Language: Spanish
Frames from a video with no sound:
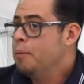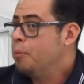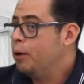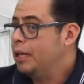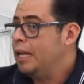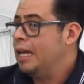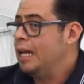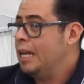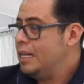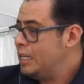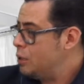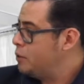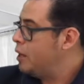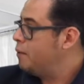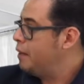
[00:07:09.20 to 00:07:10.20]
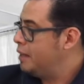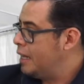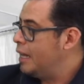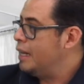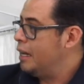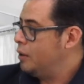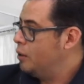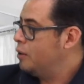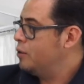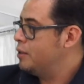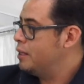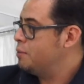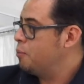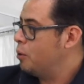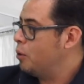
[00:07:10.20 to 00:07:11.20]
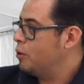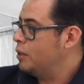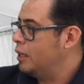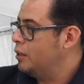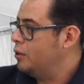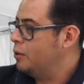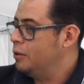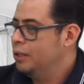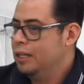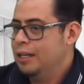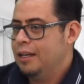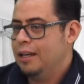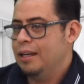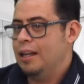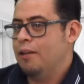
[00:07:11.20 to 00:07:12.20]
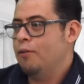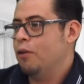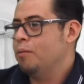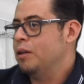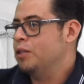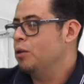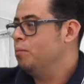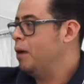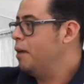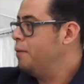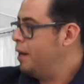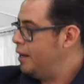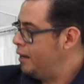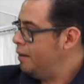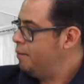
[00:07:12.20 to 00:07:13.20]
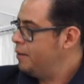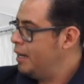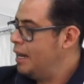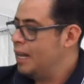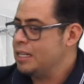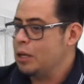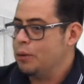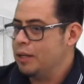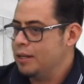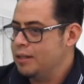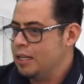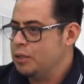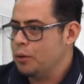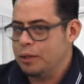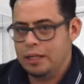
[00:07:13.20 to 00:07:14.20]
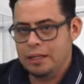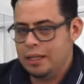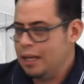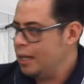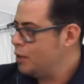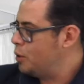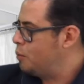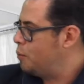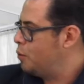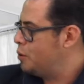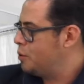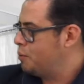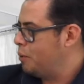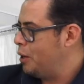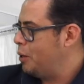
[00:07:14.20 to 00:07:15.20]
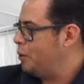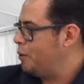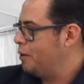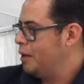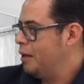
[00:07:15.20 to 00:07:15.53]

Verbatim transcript: porque esa es una ventana, ¿no? Entonces, por lo tanto, eh, la información va y viene y las audiencias hoy en día somos, bueno,